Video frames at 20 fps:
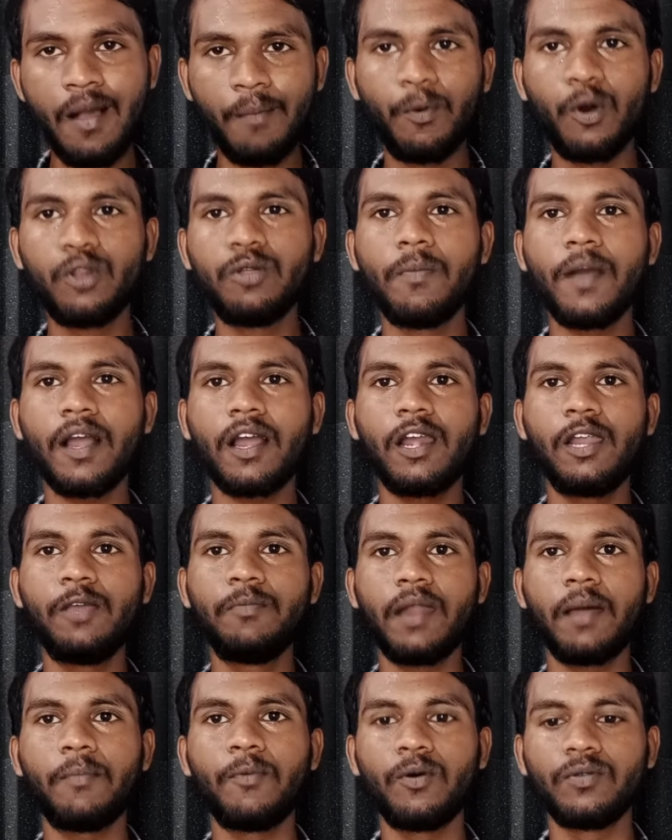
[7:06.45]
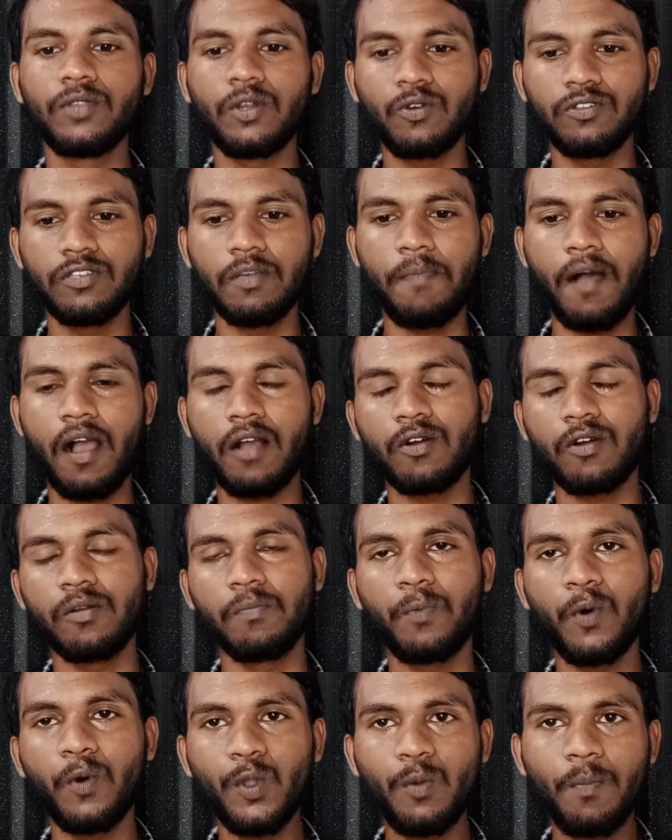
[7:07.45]
பொதுமக்களையும் நம்ம வந்து கொஞ்சம் பார்க்கணும்
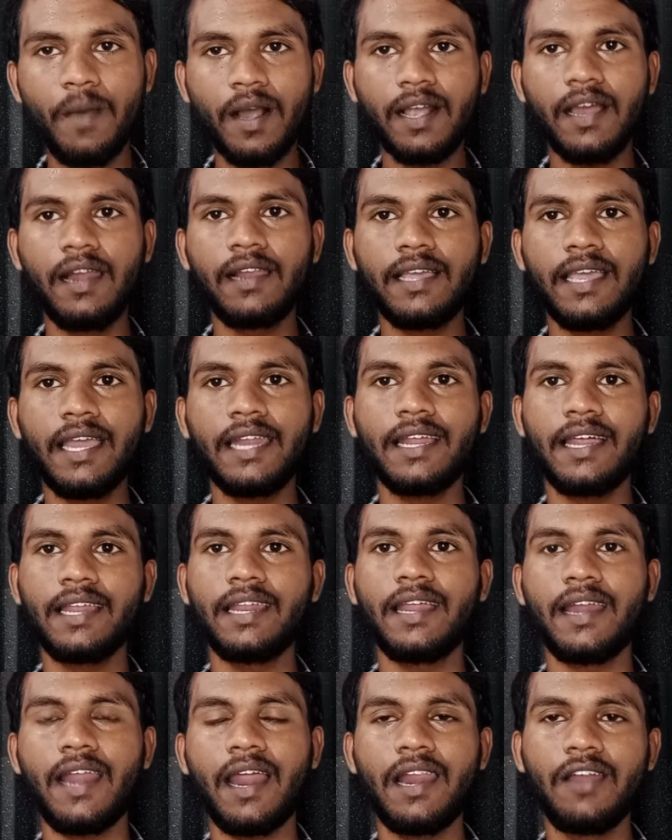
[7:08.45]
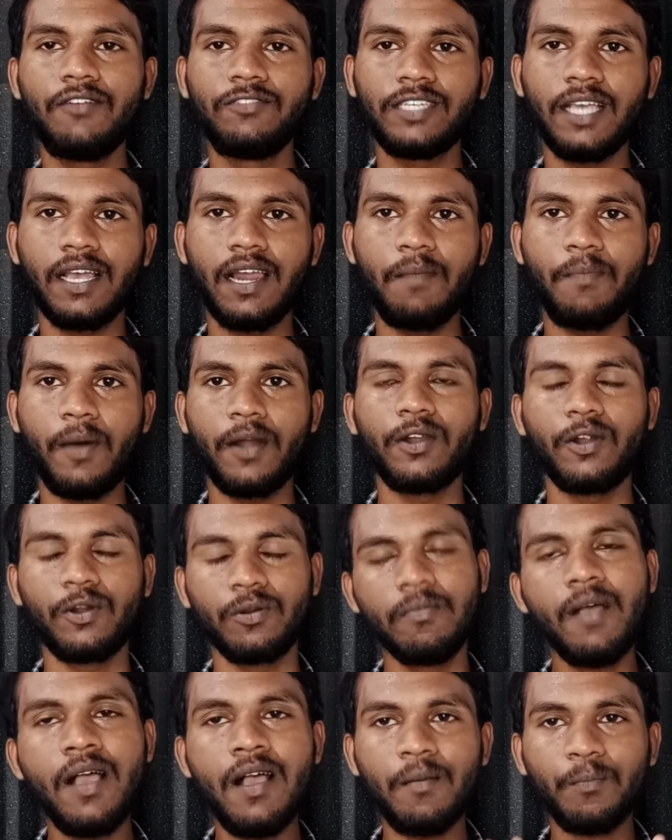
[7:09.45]
பொதுமக்களுக்கு என்னென்ன நல்ல விஷயங்கள்
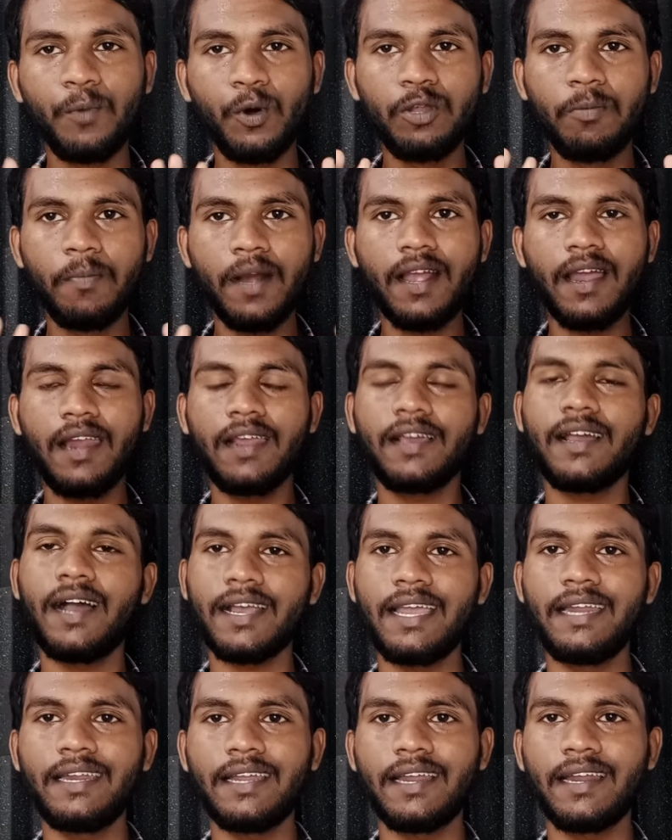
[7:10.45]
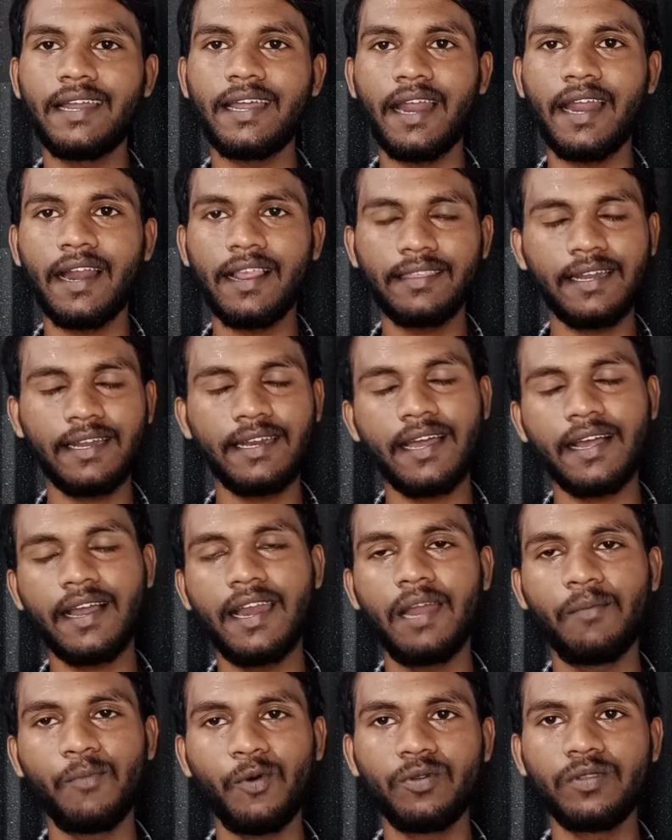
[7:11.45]
பண்ணணும் பொதுமக்களுக்காக என்னென்ன நலத்திட்டங்கள்
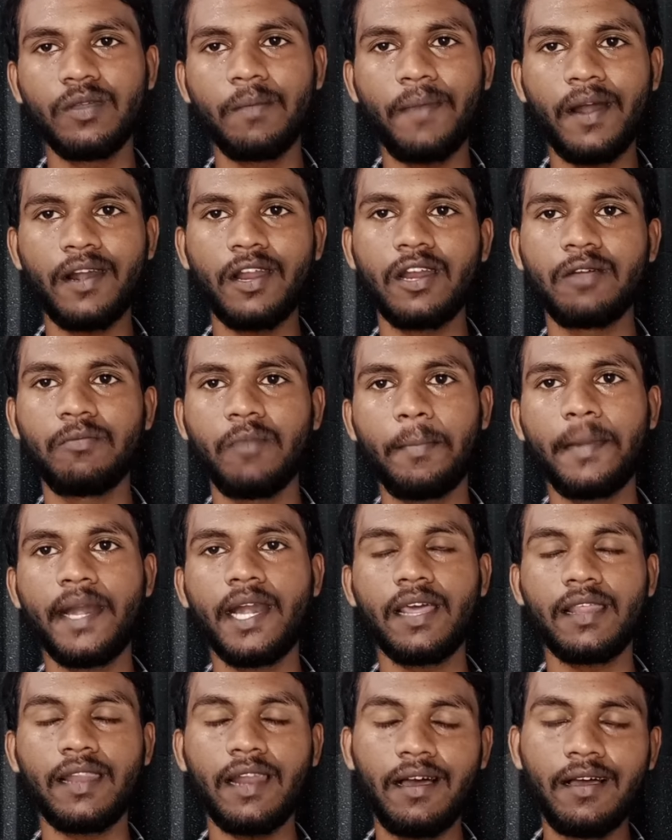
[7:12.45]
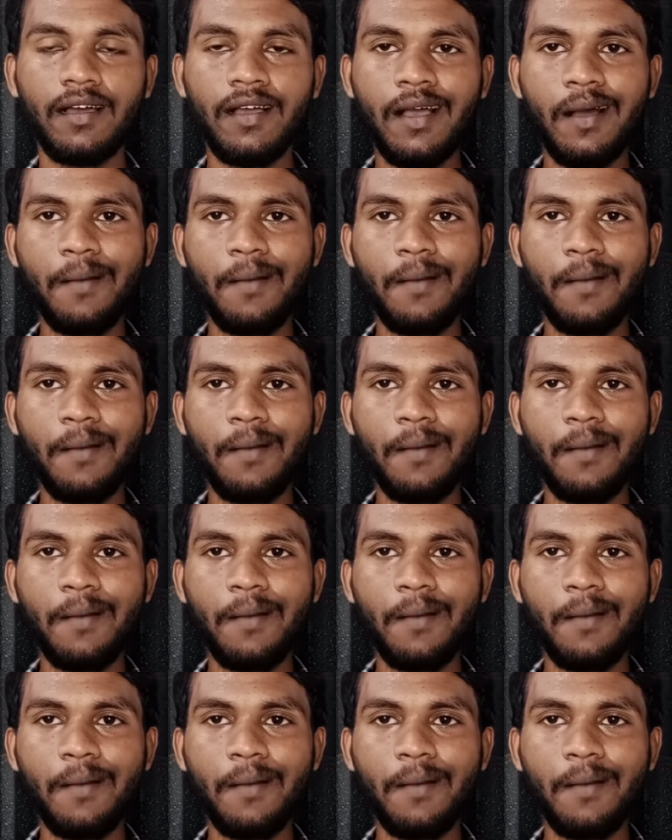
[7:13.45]
நம்ம வந்து பண்ணணும் அப்படின்றதெல்லாம்